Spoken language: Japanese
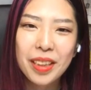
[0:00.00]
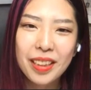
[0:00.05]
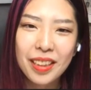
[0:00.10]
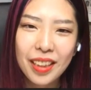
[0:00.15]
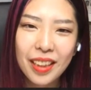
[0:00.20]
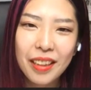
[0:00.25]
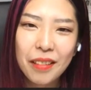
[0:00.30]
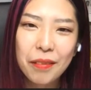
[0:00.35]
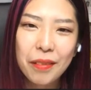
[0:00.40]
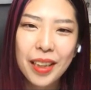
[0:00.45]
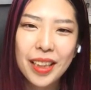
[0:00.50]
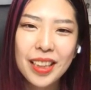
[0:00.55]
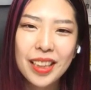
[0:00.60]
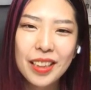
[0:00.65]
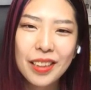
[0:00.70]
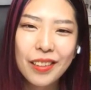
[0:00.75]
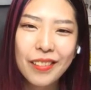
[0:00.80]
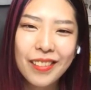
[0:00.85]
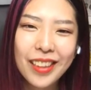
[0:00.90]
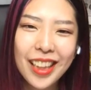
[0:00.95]
番にね、
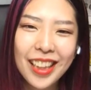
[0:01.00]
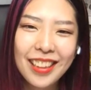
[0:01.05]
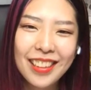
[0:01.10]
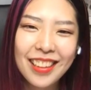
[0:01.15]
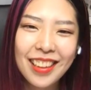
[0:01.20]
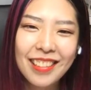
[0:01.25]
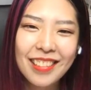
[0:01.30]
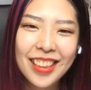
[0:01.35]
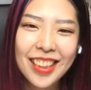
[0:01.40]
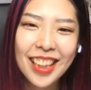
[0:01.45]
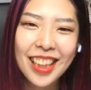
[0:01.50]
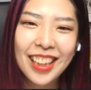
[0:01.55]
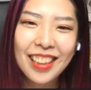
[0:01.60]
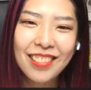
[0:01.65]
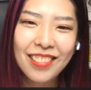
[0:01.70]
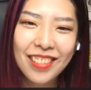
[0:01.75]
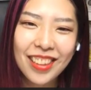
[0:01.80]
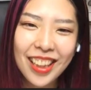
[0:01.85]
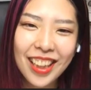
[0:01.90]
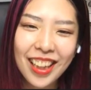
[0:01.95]

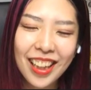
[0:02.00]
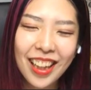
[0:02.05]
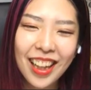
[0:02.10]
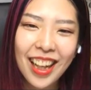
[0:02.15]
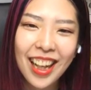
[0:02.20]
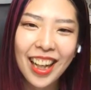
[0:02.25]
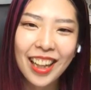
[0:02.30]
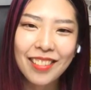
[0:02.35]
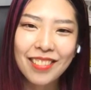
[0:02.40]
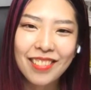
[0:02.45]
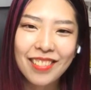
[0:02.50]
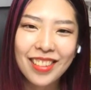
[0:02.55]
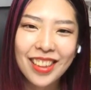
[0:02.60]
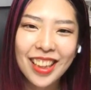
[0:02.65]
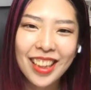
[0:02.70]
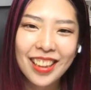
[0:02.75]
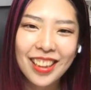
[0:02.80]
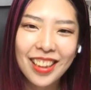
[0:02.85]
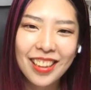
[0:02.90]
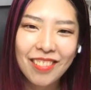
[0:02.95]
ファッションレンタルサイトね、あの、
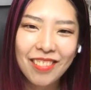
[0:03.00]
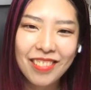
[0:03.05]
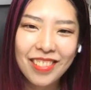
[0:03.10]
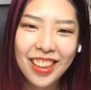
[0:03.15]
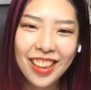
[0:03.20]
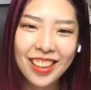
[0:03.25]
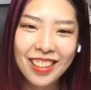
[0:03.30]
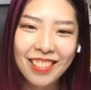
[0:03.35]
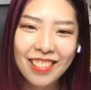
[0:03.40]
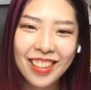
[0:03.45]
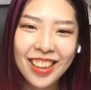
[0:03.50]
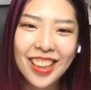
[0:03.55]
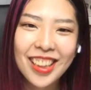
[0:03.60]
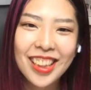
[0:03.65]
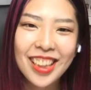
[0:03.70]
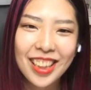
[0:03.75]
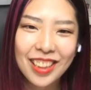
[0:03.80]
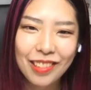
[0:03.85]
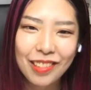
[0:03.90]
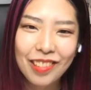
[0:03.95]
勝手に送られてくるやつ
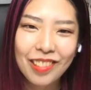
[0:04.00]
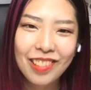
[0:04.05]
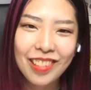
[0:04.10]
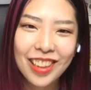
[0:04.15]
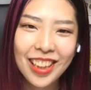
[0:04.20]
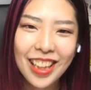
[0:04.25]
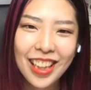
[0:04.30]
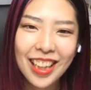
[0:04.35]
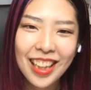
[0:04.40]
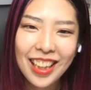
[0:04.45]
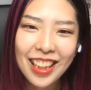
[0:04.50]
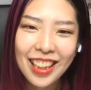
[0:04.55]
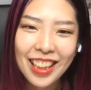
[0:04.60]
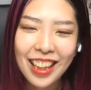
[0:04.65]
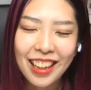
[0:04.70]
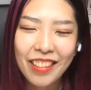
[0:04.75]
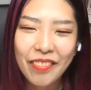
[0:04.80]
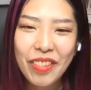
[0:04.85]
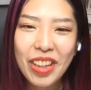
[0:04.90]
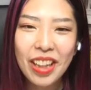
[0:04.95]
でしょ
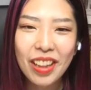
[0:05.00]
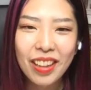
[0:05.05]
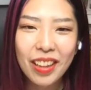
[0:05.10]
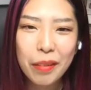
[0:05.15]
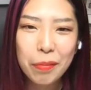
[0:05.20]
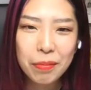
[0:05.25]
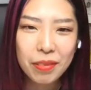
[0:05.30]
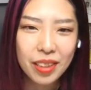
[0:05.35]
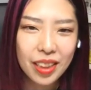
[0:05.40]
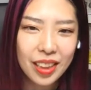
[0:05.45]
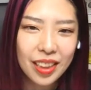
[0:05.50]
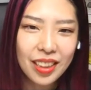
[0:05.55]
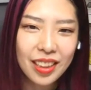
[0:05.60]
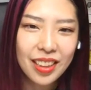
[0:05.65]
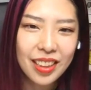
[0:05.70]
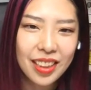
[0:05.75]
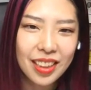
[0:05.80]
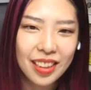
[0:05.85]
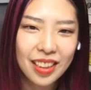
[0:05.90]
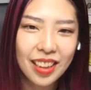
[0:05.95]
まあ、あれもいいん
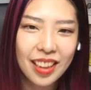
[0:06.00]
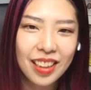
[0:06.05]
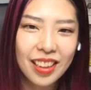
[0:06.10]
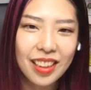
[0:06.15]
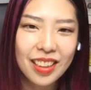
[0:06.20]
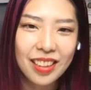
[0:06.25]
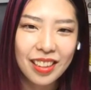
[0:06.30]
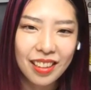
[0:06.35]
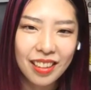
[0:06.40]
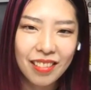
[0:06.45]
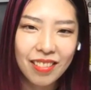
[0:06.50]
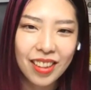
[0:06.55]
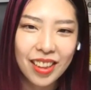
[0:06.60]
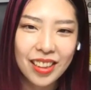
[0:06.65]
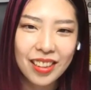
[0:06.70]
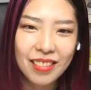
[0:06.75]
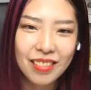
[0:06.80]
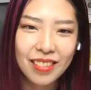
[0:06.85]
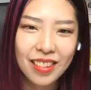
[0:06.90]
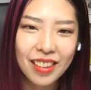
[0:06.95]
じゃないですかね、
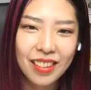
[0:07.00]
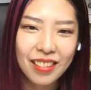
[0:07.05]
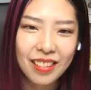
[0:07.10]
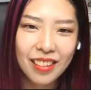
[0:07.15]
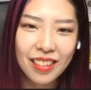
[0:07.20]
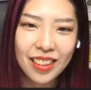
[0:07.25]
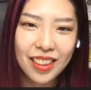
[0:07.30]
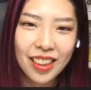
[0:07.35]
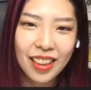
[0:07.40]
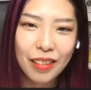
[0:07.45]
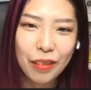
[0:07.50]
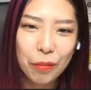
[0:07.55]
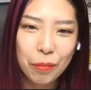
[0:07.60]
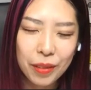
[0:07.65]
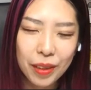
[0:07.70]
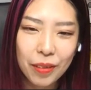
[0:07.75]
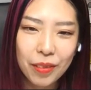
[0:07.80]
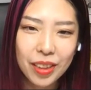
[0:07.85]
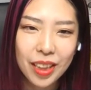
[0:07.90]
ファッションレンタルサイトもね。